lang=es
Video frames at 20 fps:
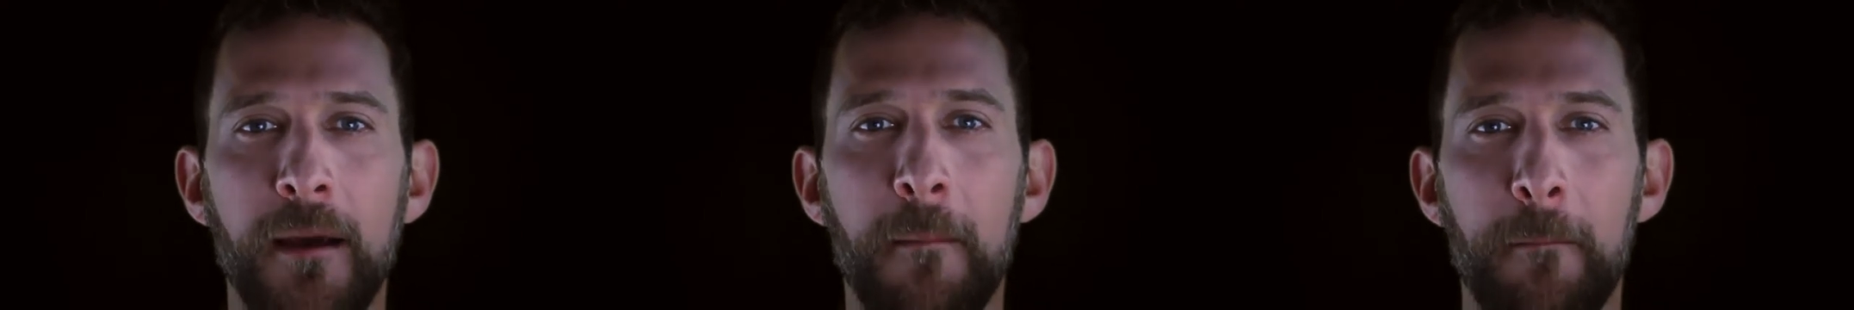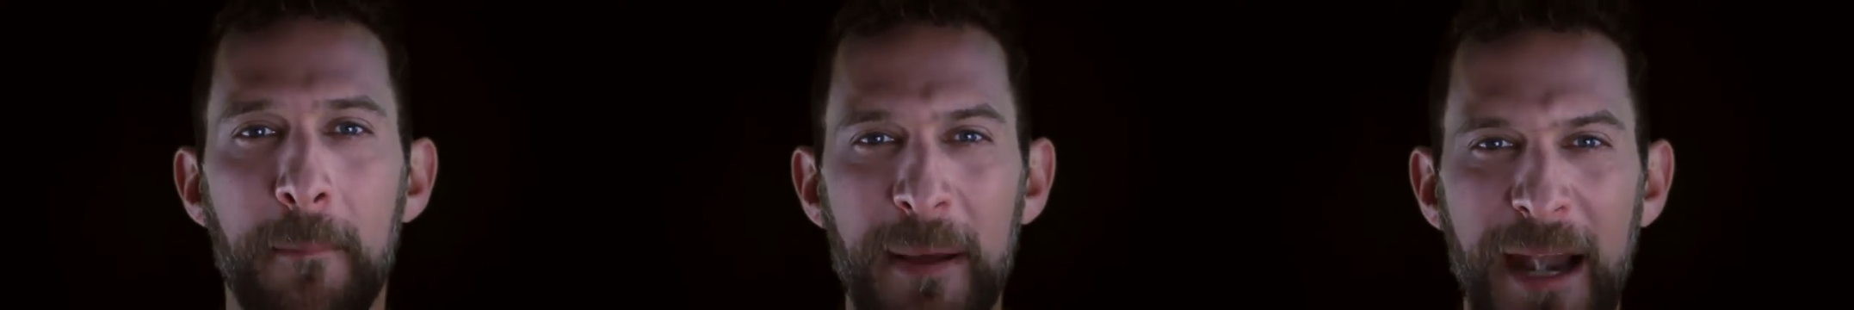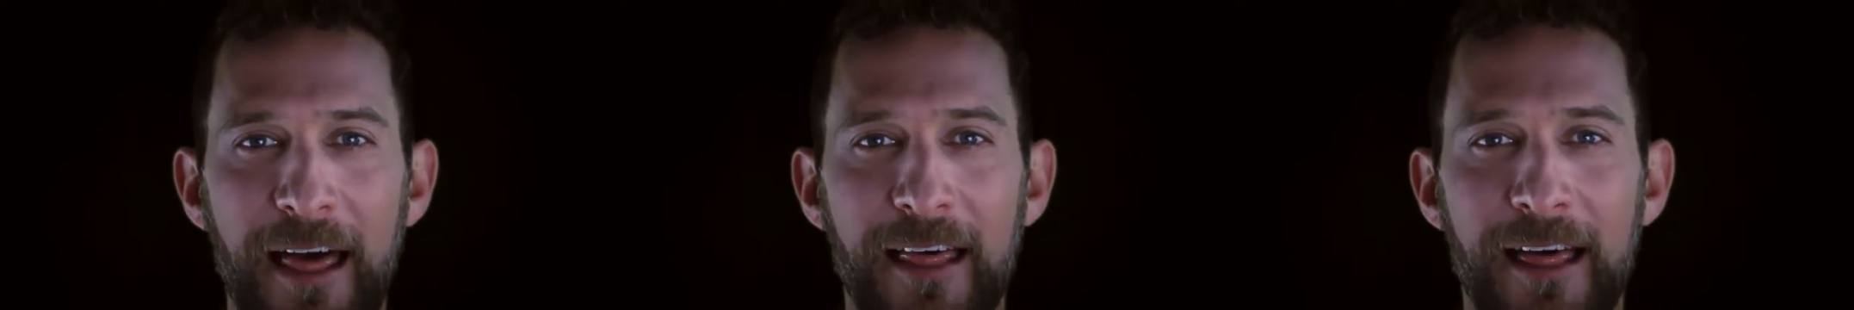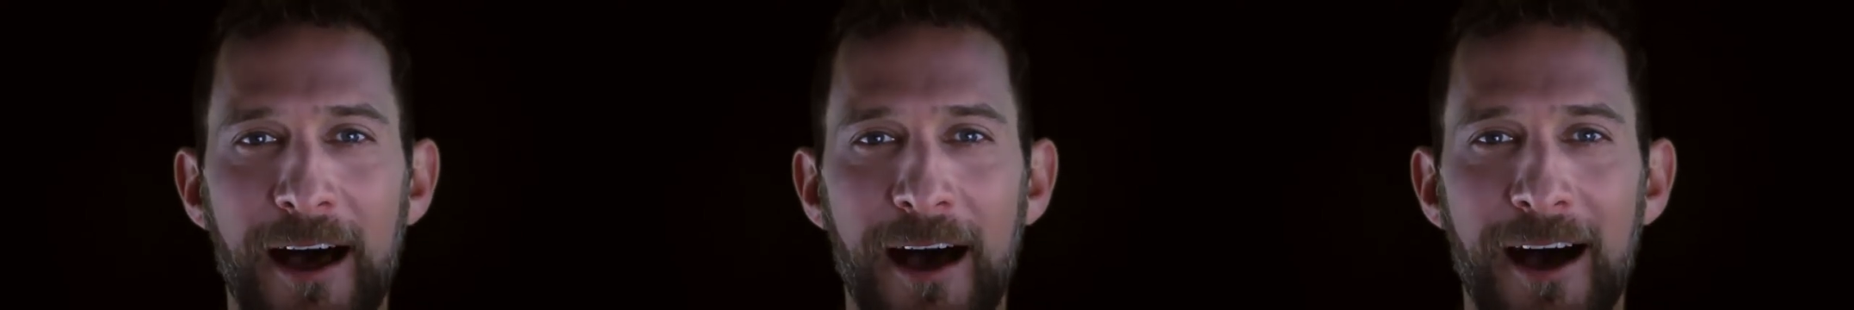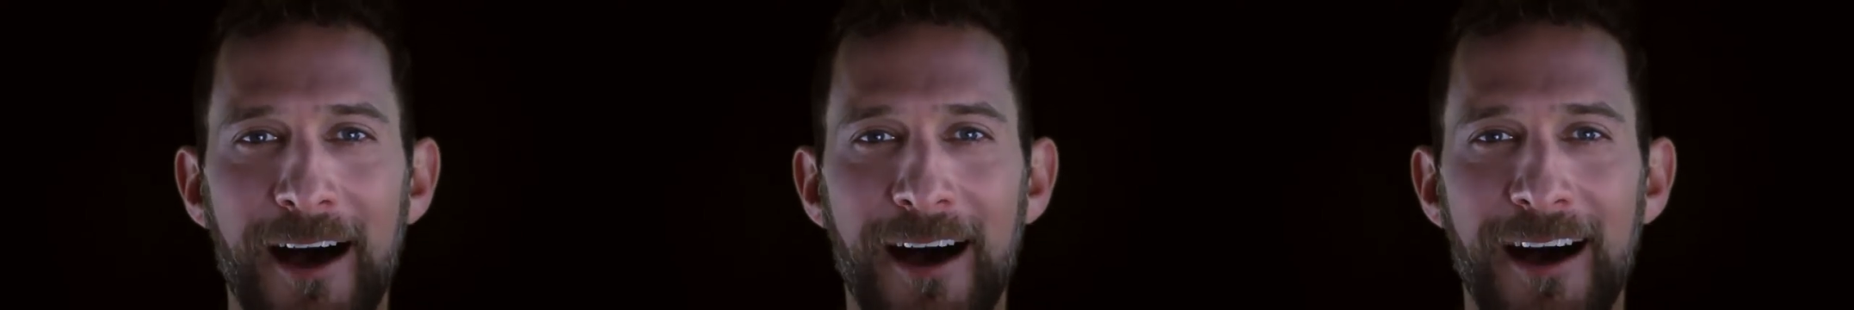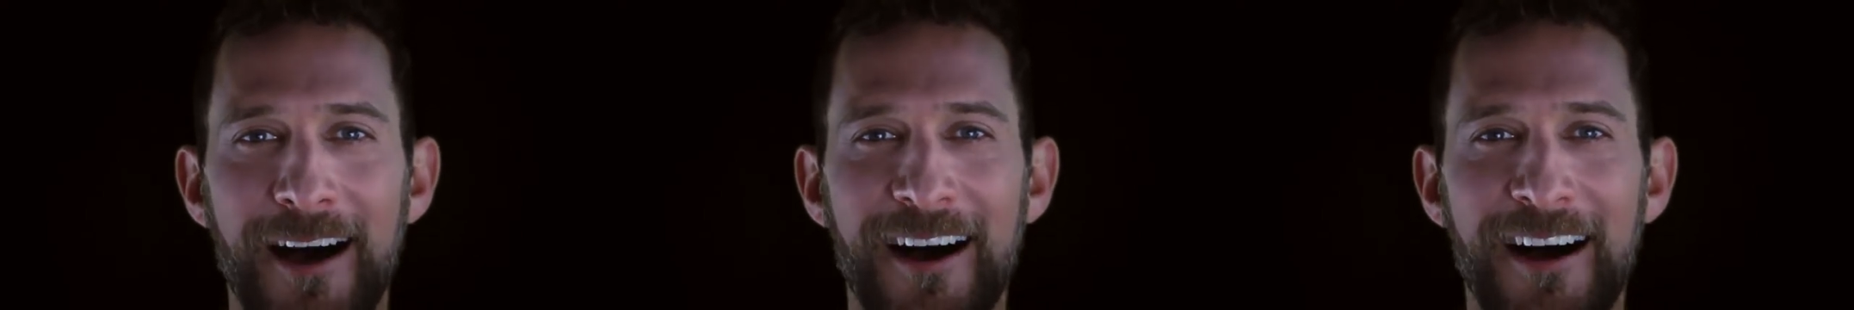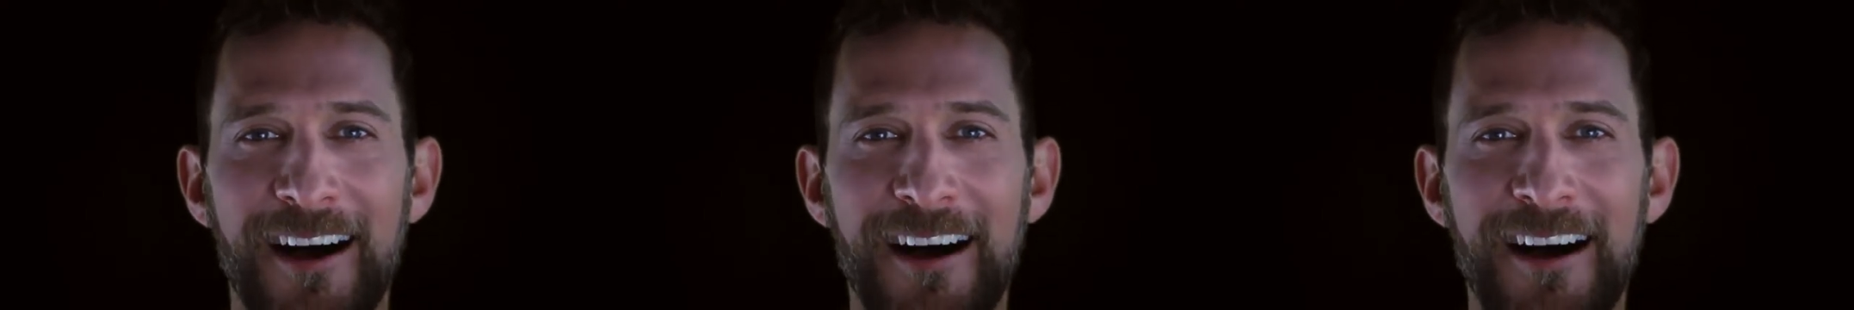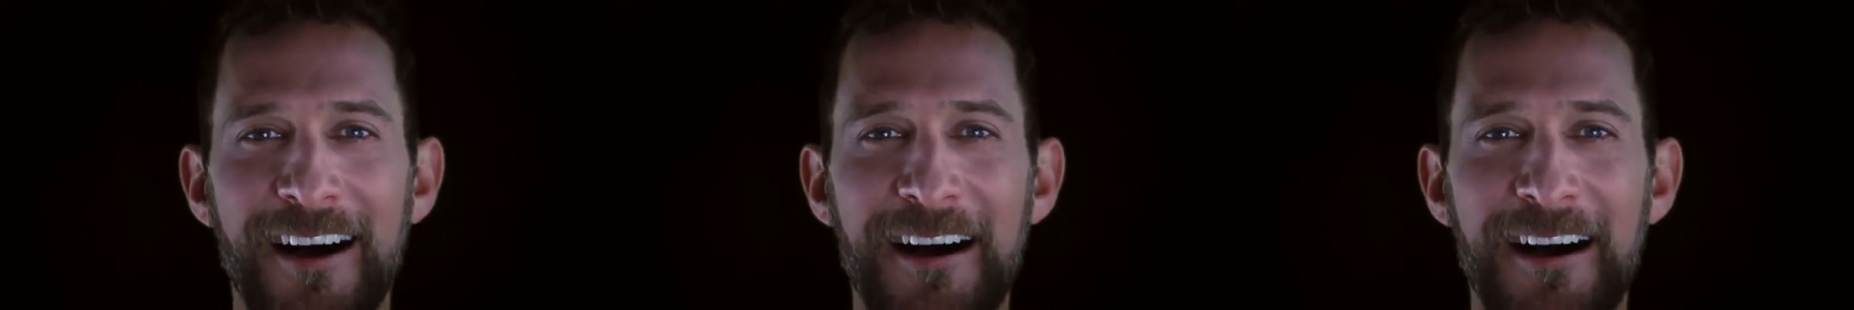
Prada.